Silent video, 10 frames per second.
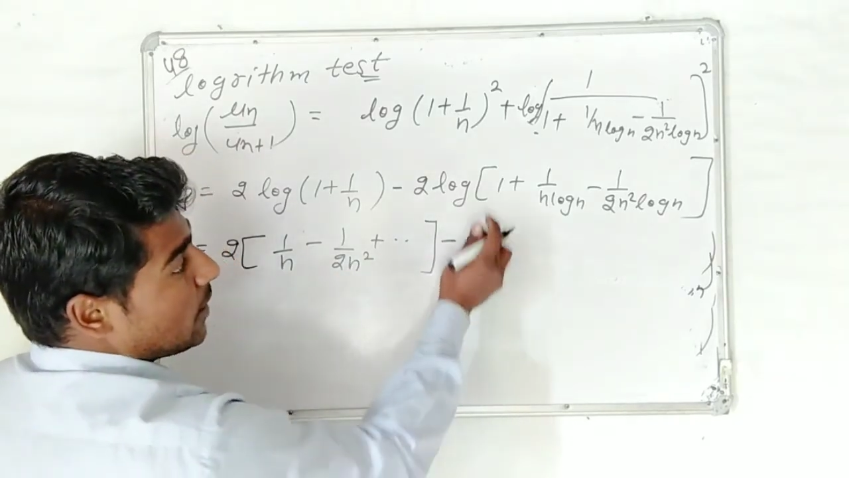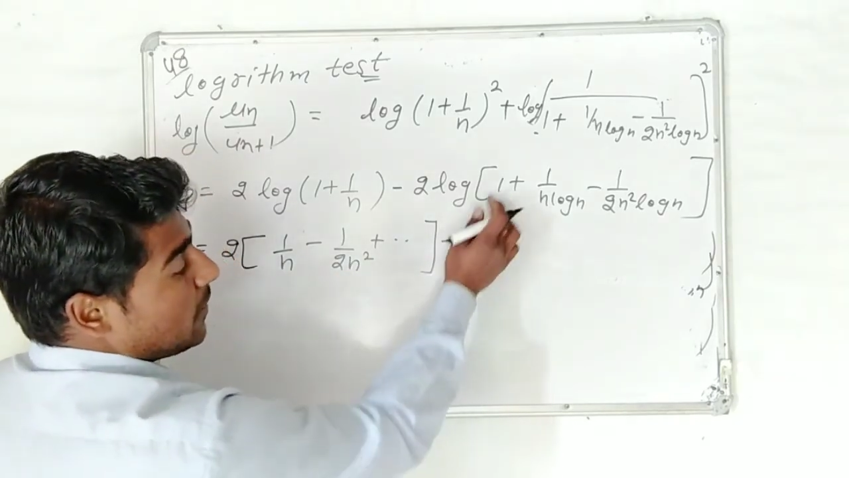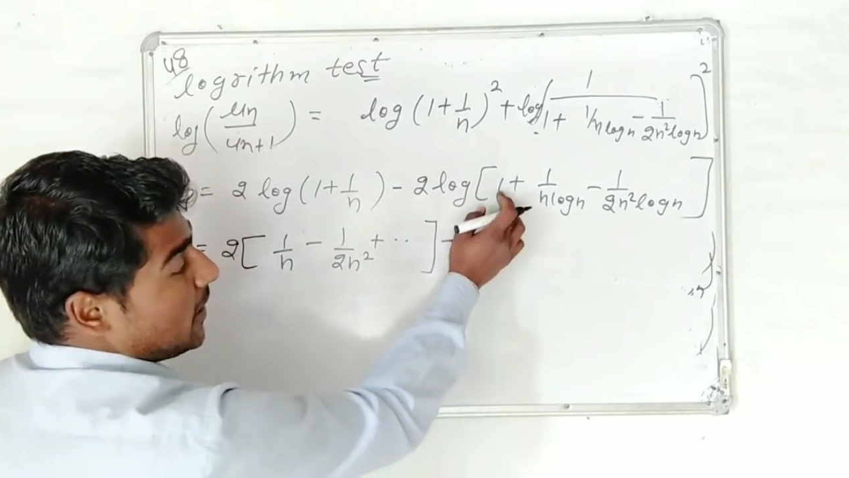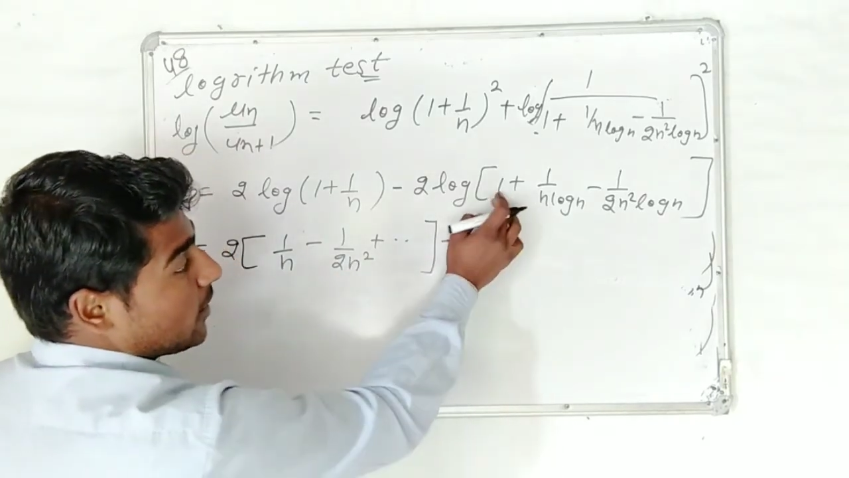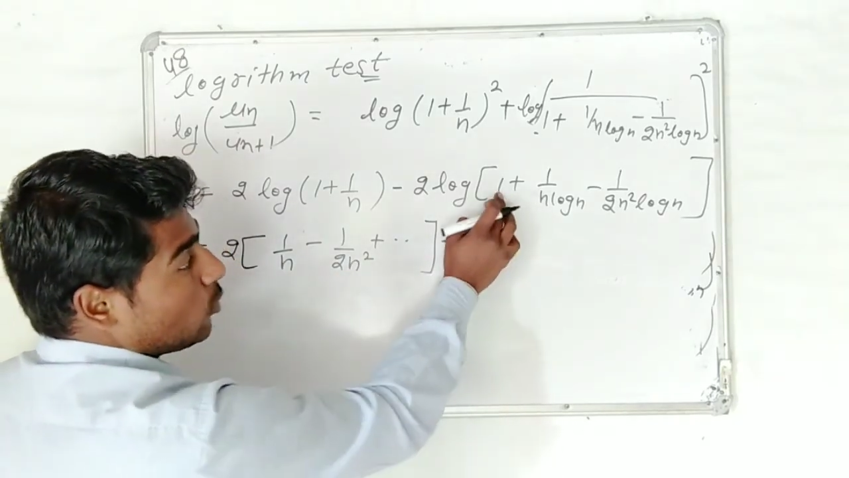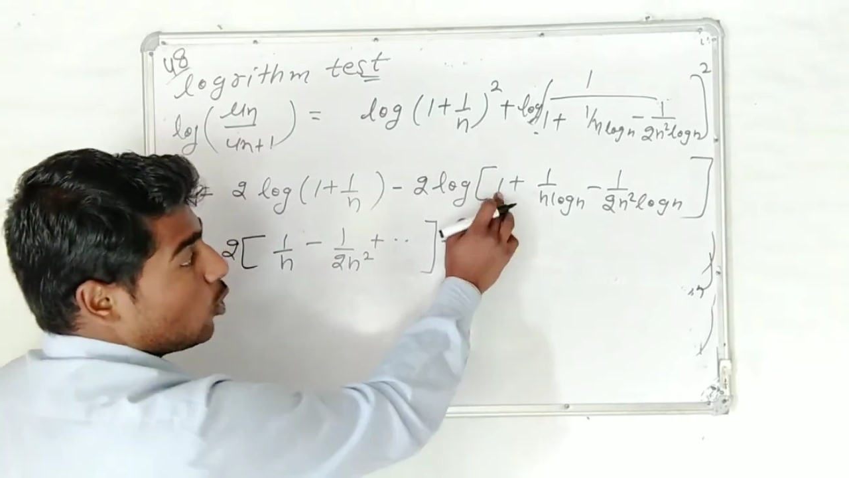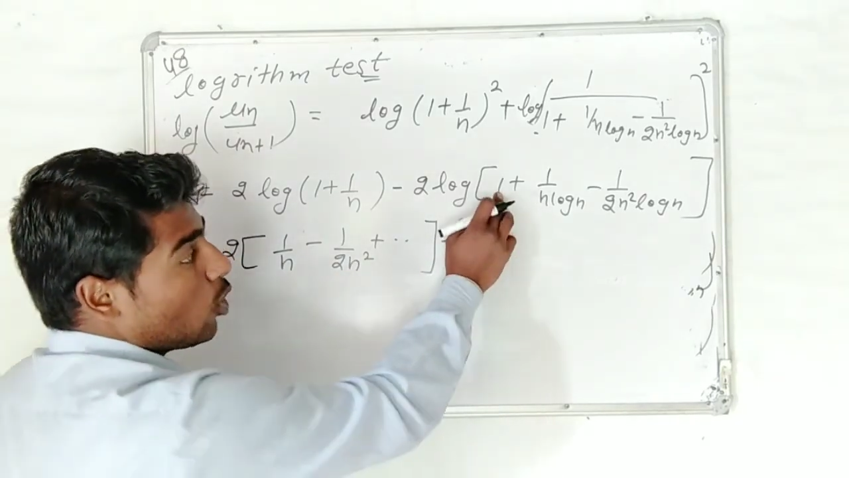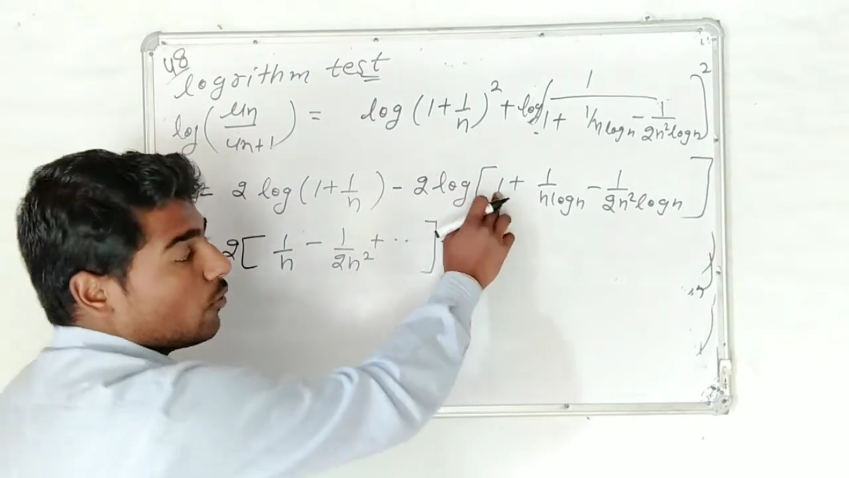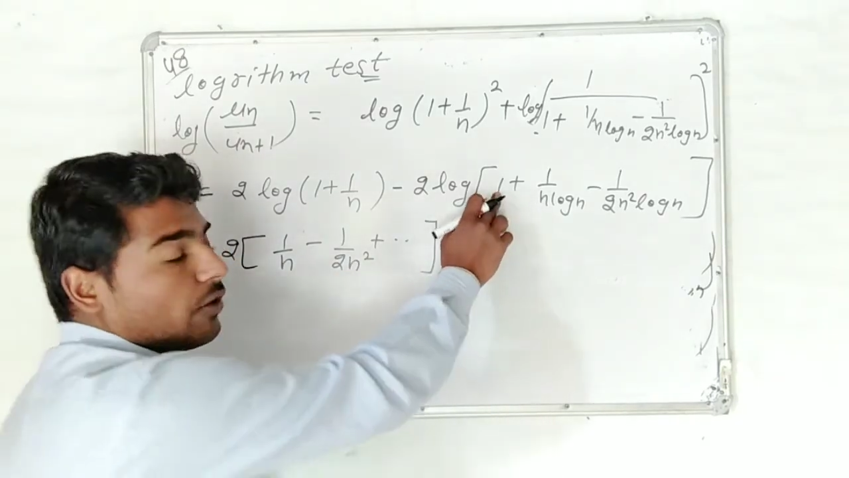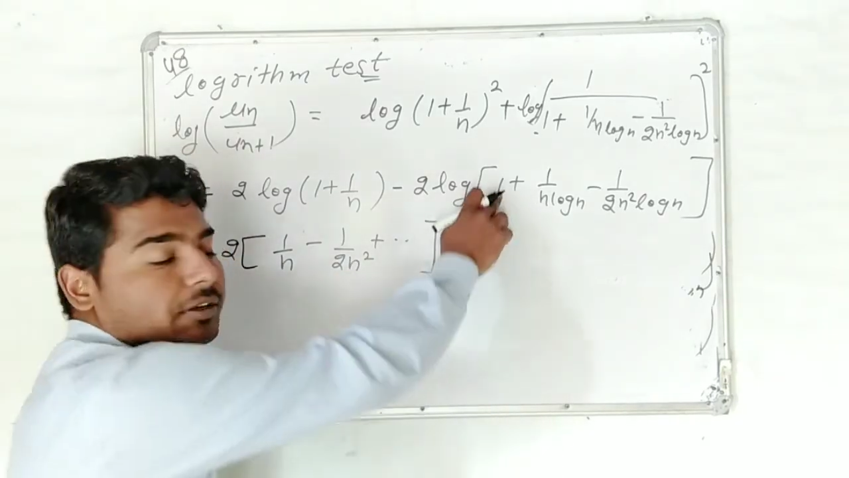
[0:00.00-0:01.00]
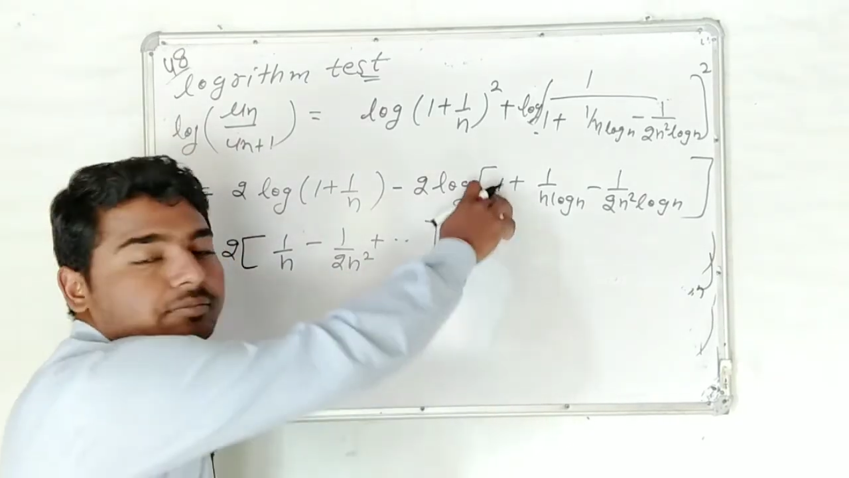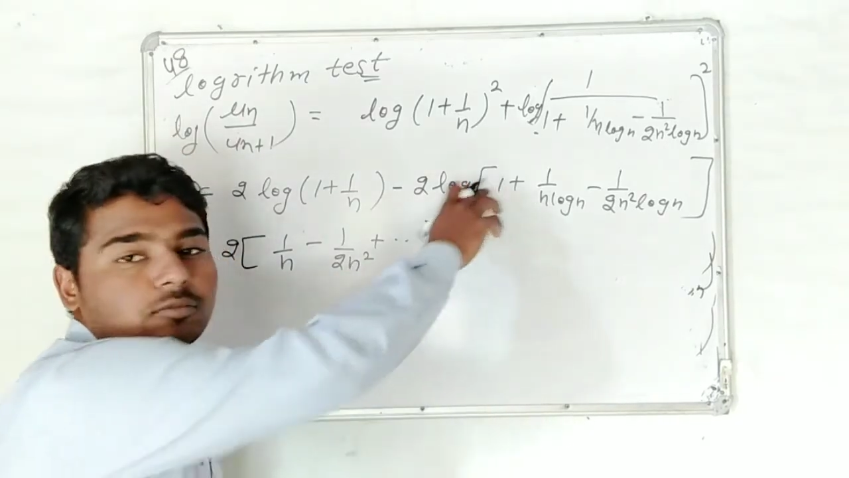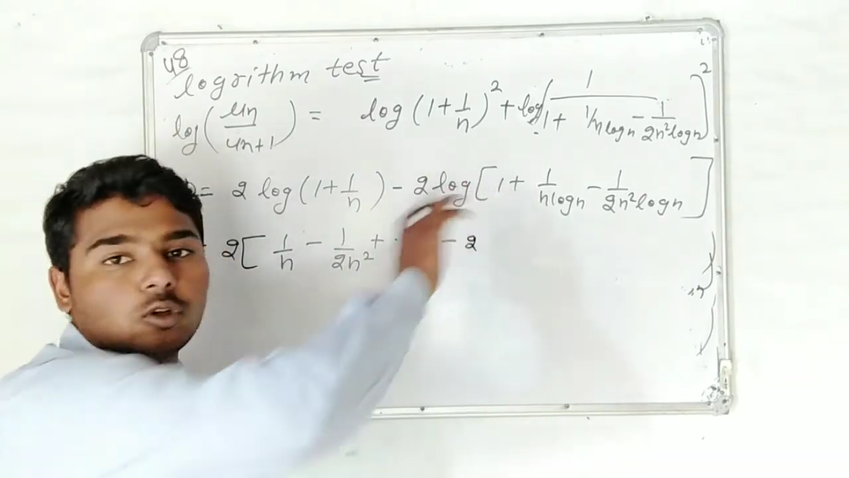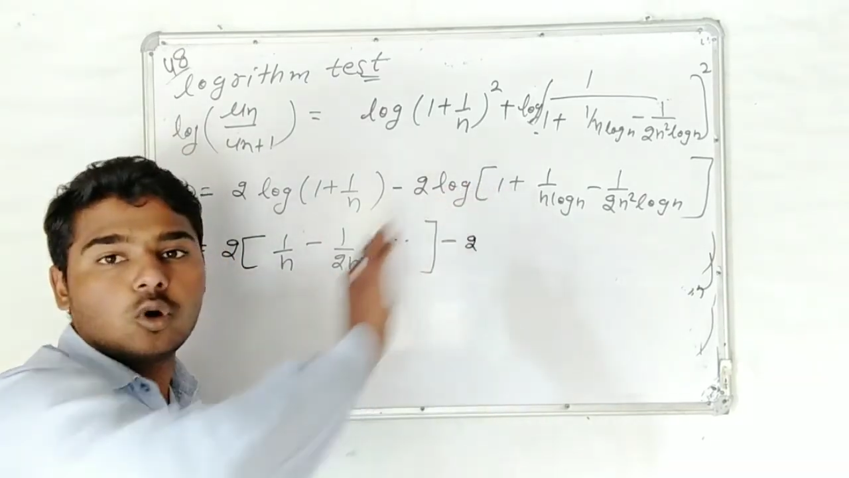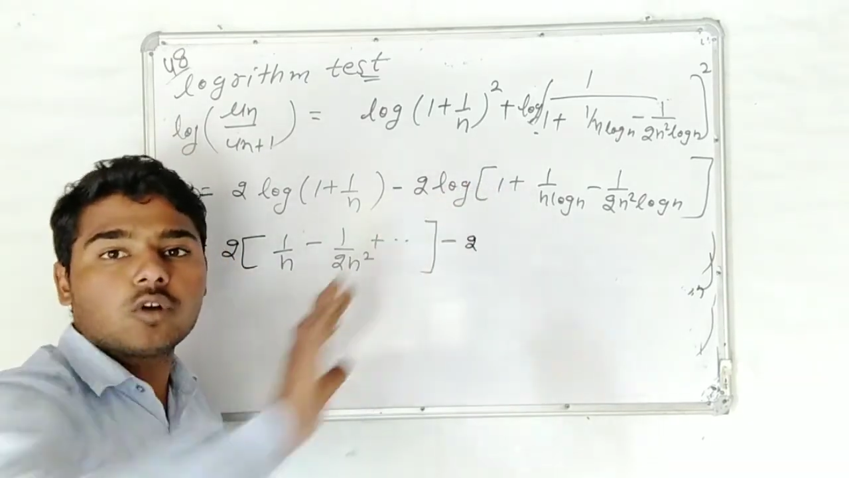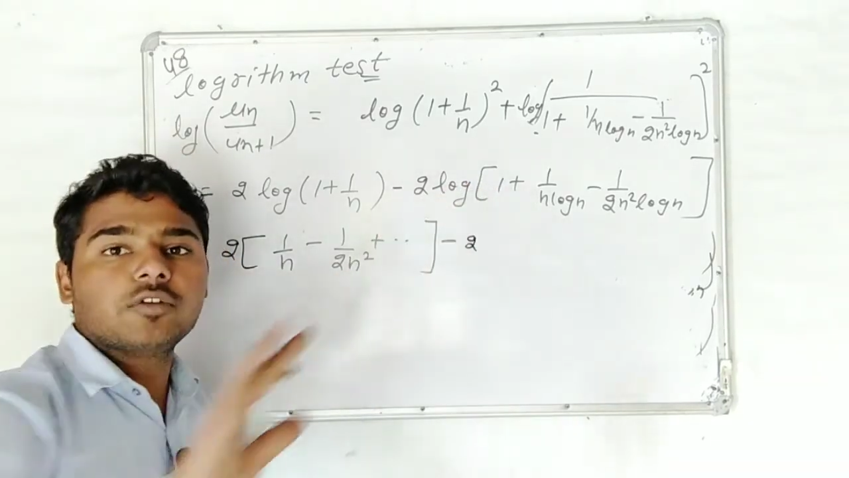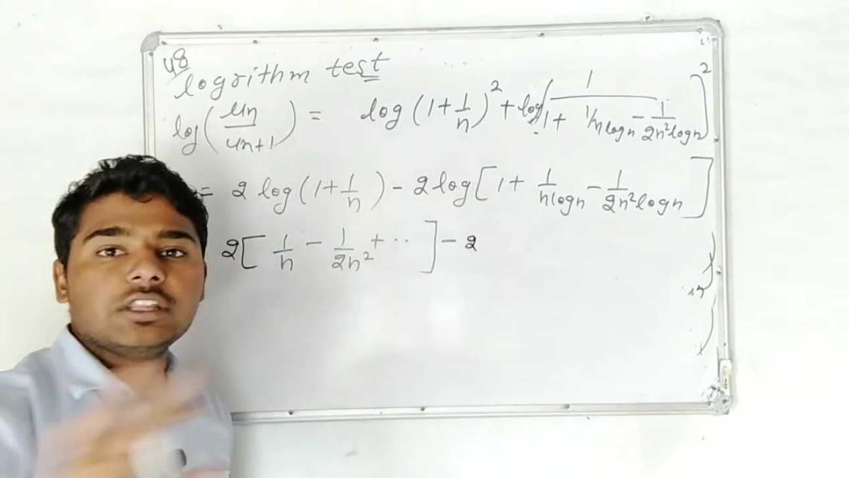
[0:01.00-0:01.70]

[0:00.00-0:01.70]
अब एक लोग वन लोग